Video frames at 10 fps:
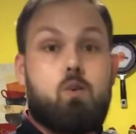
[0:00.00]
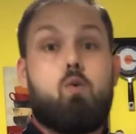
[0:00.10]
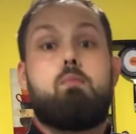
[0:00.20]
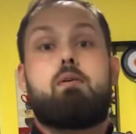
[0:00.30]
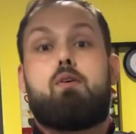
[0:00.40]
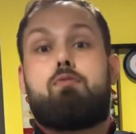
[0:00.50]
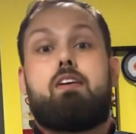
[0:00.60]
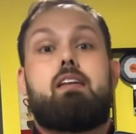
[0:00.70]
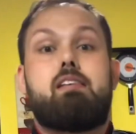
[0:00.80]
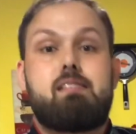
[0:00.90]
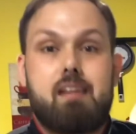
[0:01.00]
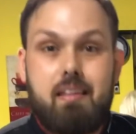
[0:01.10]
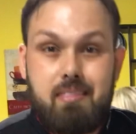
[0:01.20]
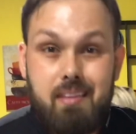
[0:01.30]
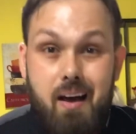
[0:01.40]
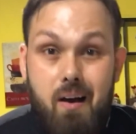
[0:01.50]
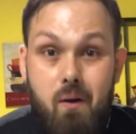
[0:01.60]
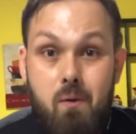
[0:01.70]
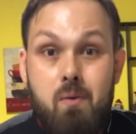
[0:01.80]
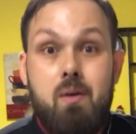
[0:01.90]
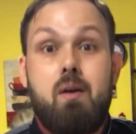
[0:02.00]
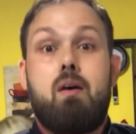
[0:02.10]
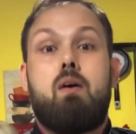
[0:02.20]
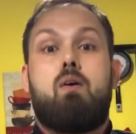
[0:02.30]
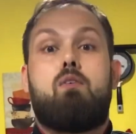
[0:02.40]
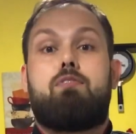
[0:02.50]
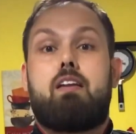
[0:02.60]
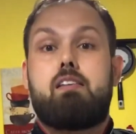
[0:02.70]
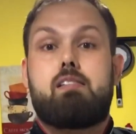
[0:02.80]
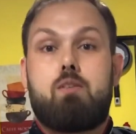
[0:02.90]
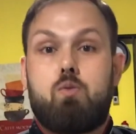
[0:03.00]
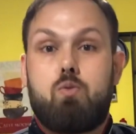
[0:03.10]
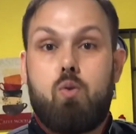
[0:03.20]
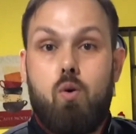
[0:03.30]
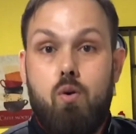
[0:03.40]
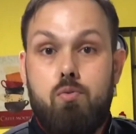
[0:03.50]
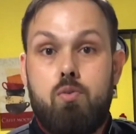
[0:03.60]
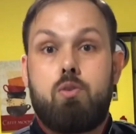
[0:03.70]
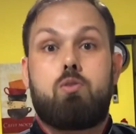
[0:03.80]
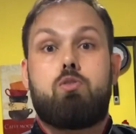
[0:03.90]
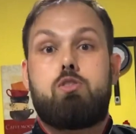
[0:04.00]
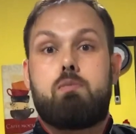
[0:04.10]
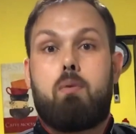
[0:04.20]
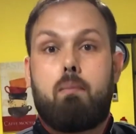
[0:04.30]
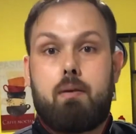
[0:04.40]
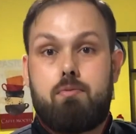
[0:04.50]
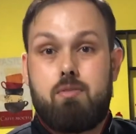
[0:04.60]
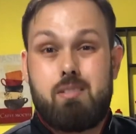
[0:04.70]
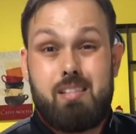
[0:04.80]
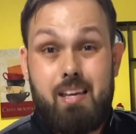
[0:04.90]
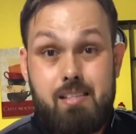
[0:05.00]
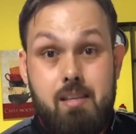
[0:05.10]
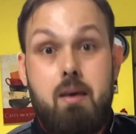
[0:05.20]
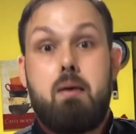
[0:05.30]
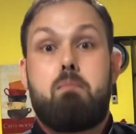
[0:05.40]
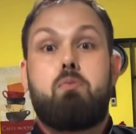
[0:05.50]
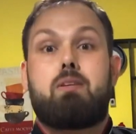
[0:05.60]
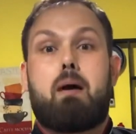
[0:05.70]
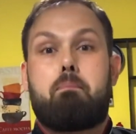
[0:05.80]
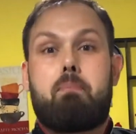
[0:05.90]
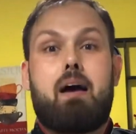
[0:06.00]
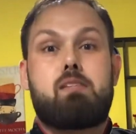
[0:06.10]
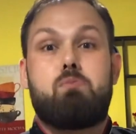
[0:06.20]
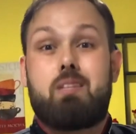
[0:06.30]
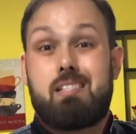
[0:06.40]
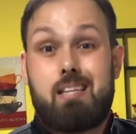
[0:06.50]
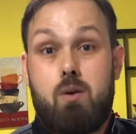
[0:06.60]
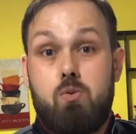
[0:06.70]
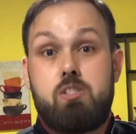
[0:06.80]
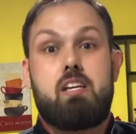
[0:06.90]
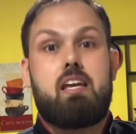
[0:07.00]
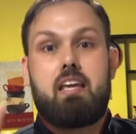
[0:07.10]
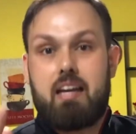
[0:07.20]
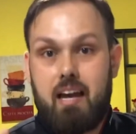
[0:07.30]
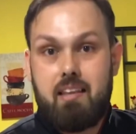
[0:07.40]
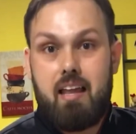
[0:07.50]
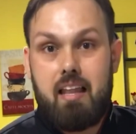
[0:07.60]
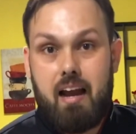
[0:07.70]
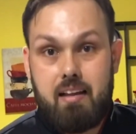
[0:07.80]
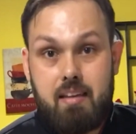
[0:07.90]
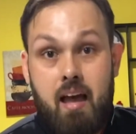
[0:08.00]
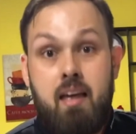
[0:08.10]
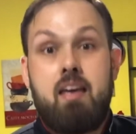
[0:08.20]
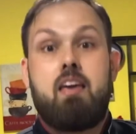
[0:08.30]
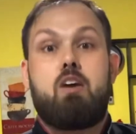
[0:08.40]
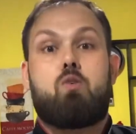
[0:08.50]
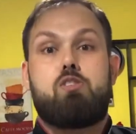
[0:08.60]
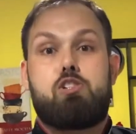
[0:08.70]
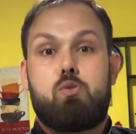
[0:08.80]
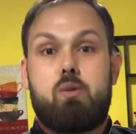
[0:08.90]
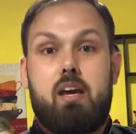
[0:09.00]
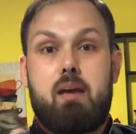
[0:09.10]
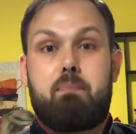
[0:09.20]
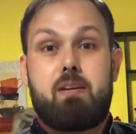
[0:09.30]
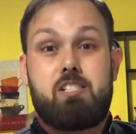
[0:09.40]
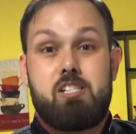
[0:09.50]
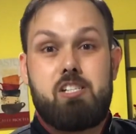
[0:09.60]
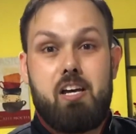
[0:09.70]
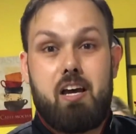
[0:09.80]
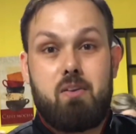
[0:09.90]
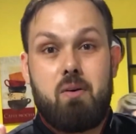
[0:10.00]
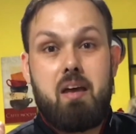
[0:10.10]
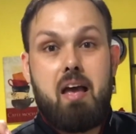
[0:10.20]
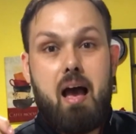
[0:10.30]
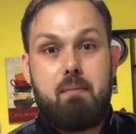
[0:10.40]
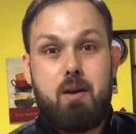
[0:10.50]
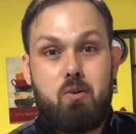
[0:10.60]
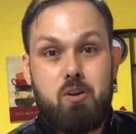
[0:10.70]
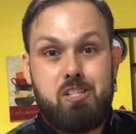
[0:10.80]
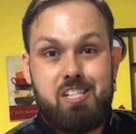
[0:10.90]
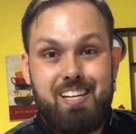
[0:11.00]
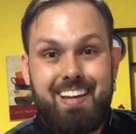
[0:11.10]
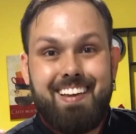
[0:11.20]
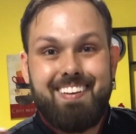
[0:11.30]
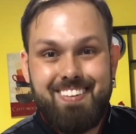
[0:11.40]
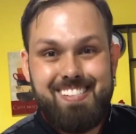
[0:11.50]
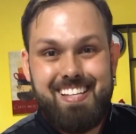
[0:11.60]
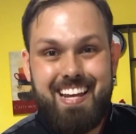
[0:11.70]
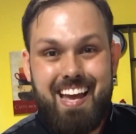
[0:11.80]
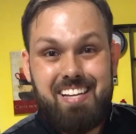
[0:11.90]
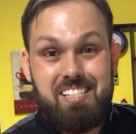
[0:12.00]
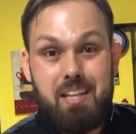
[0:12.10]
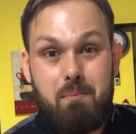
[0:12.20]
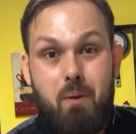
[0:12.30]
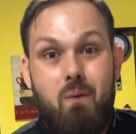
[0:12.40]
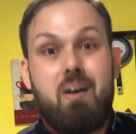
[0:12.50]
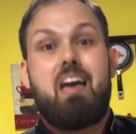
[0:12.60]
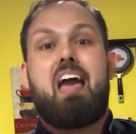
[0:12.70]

O meu feliz Natal, um feliz ano novo, tudo de bom para vocês, muita paz, muita saúde em cada lar, tá? E continue aí prestigiando a minha gordinha, Luzinete, tá bom?